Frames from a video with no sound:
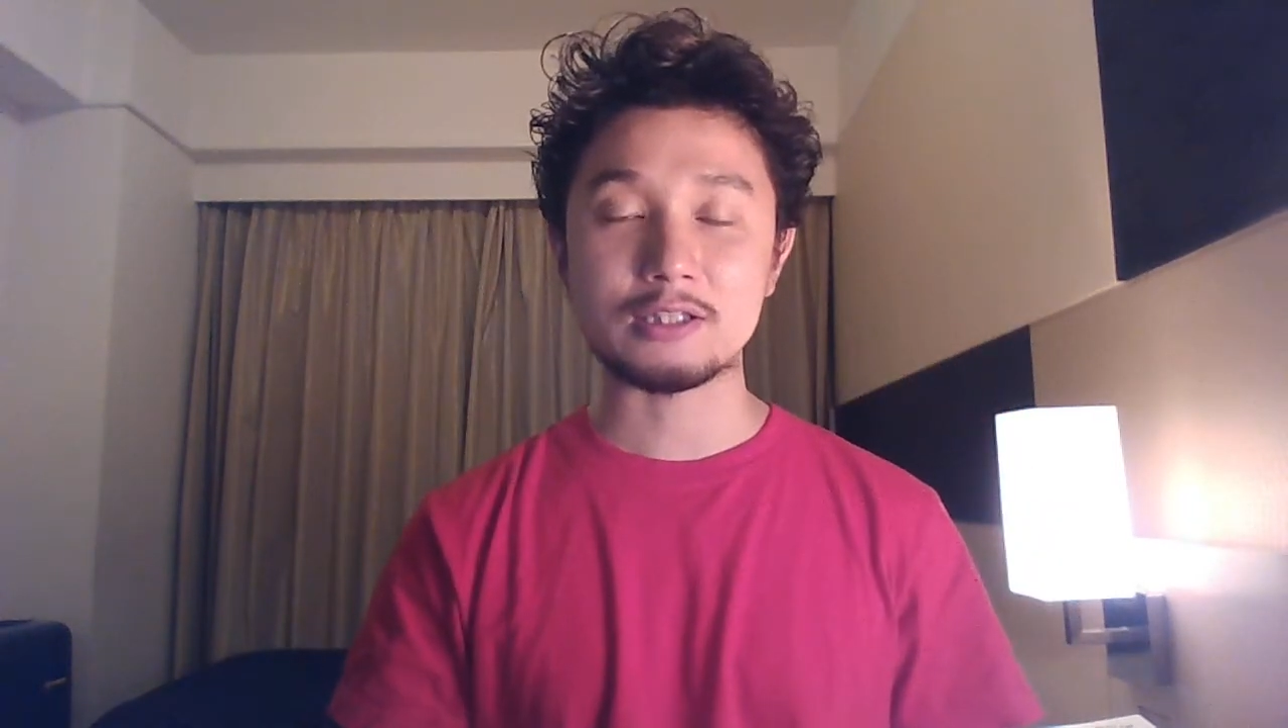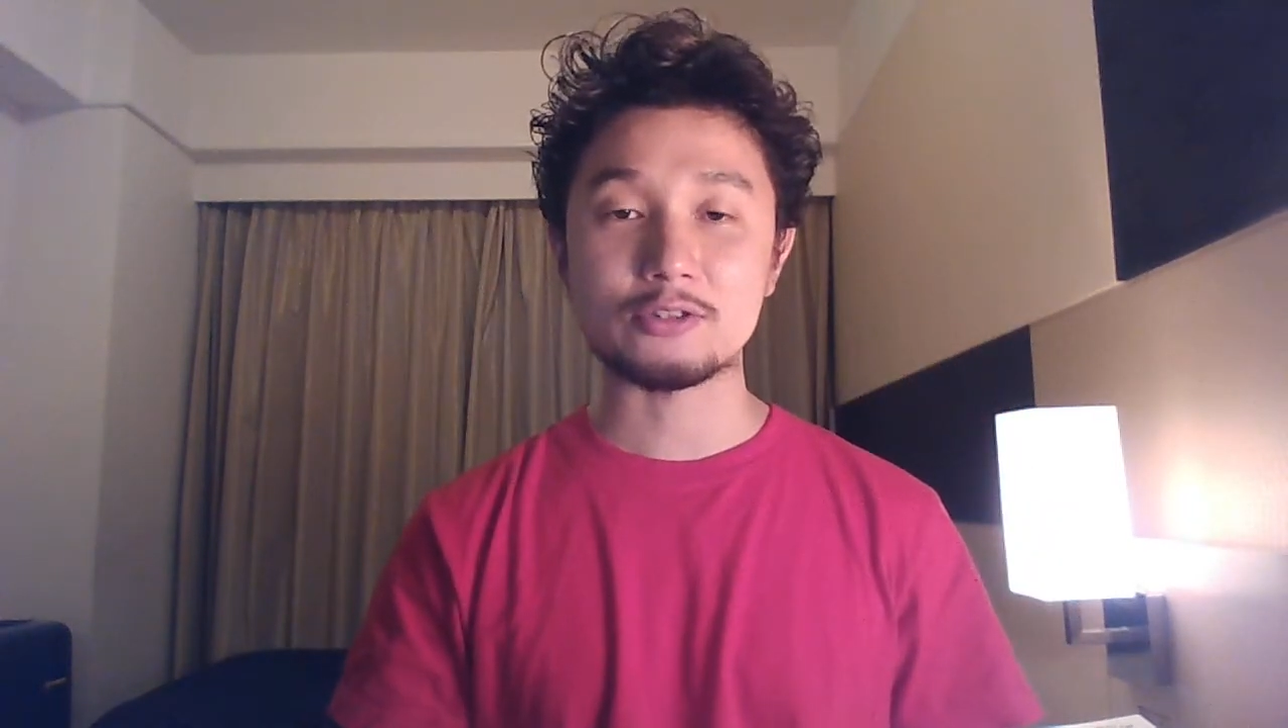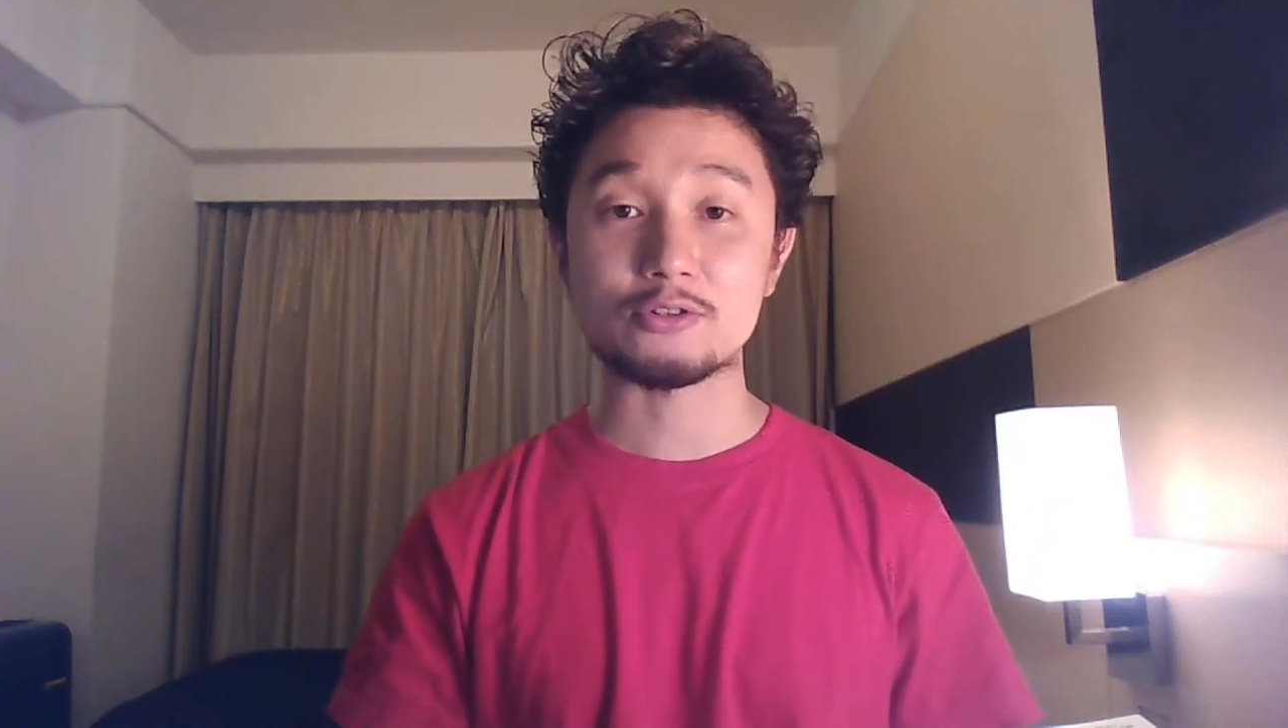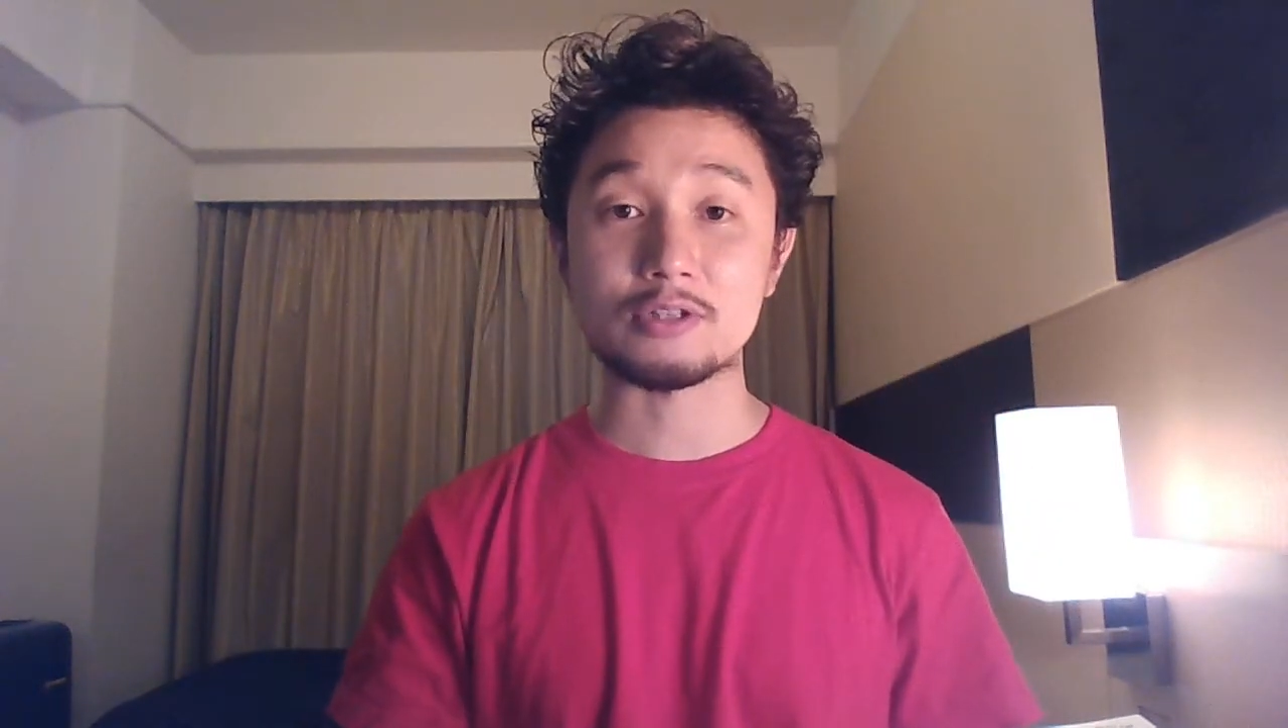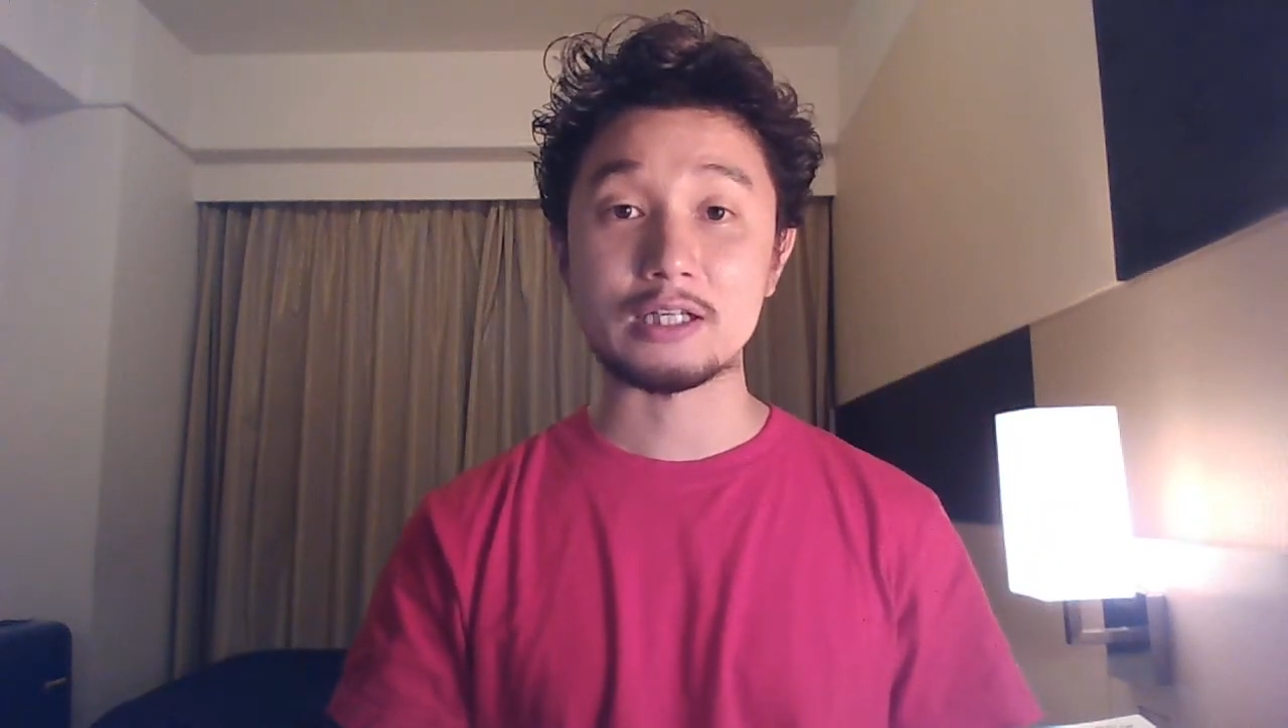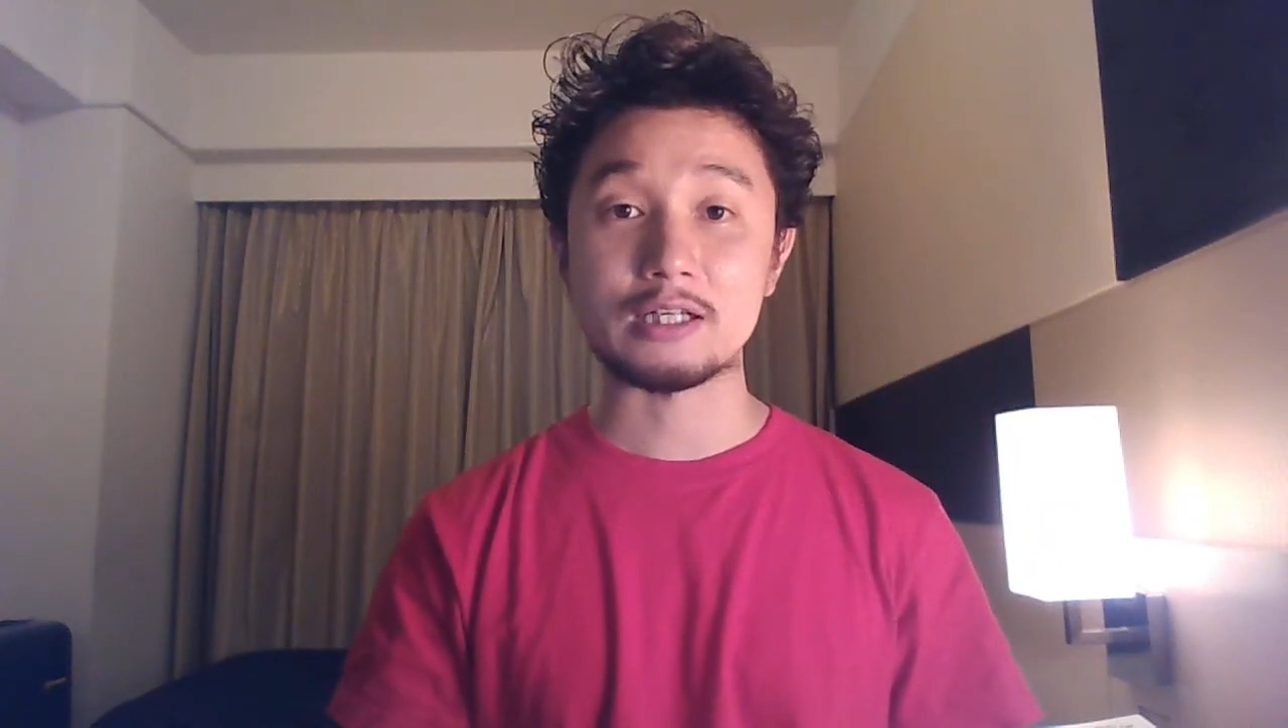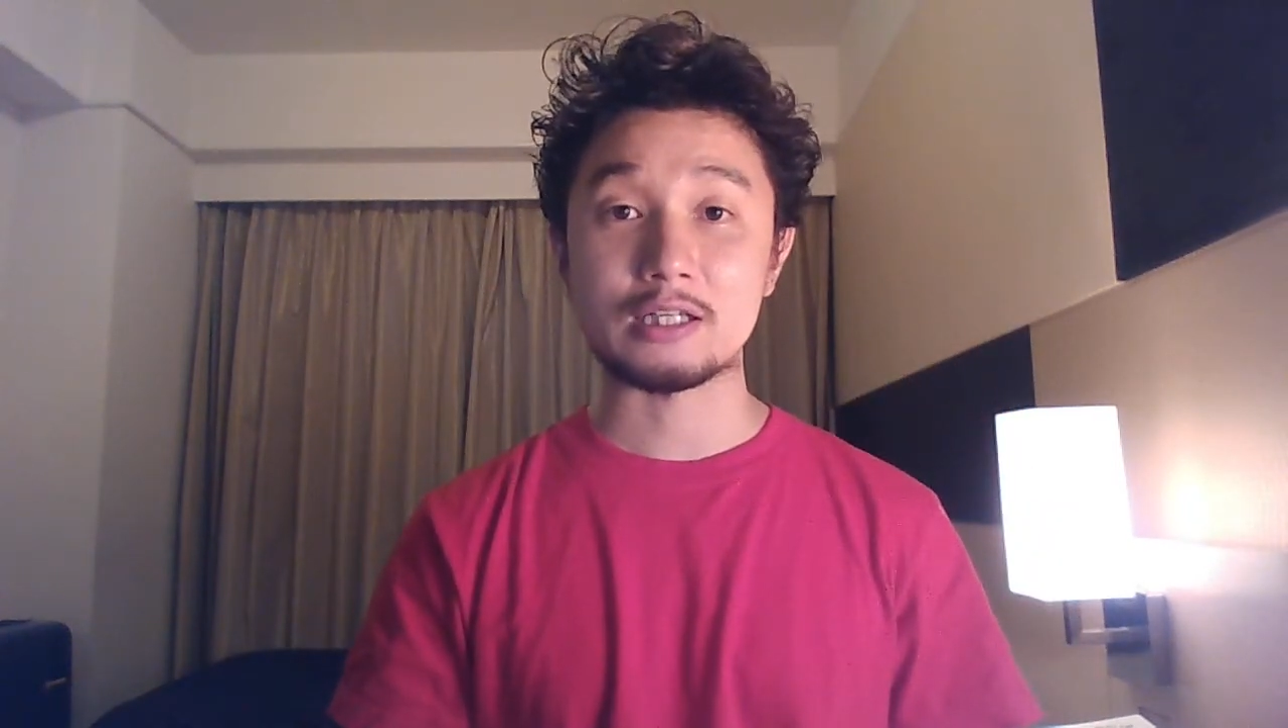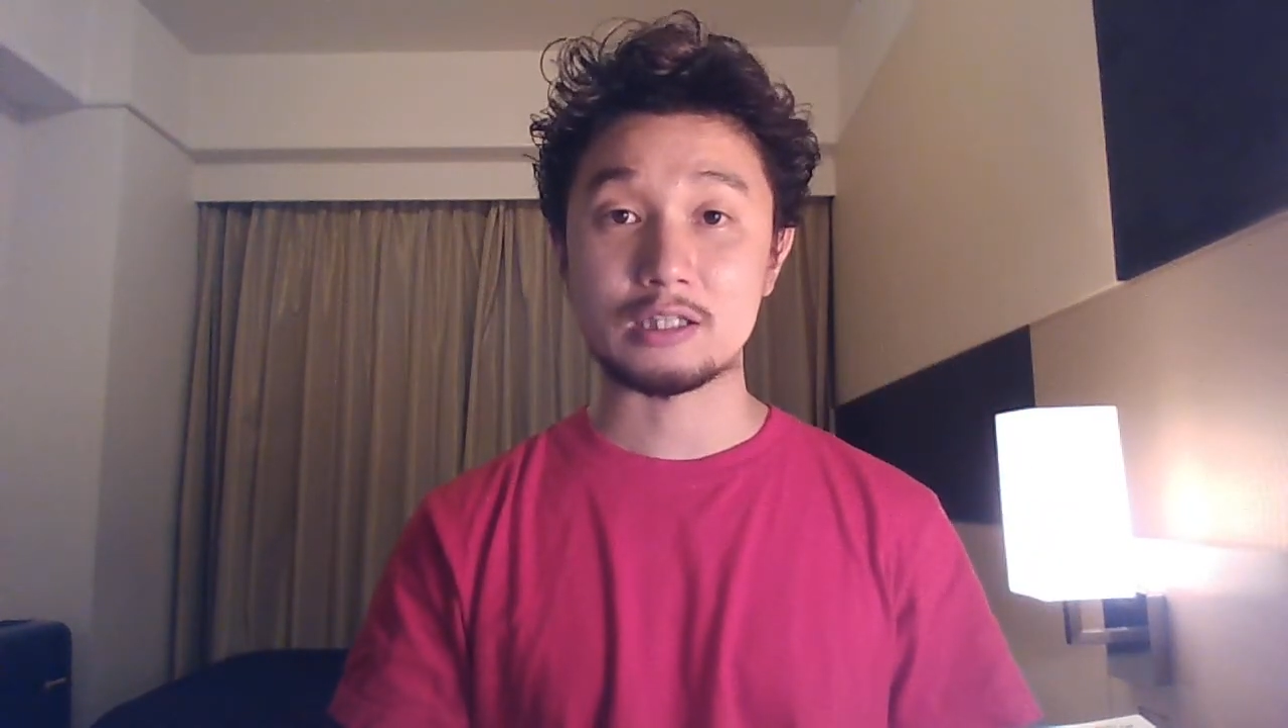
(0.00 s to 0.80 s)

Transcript: けてちょっと考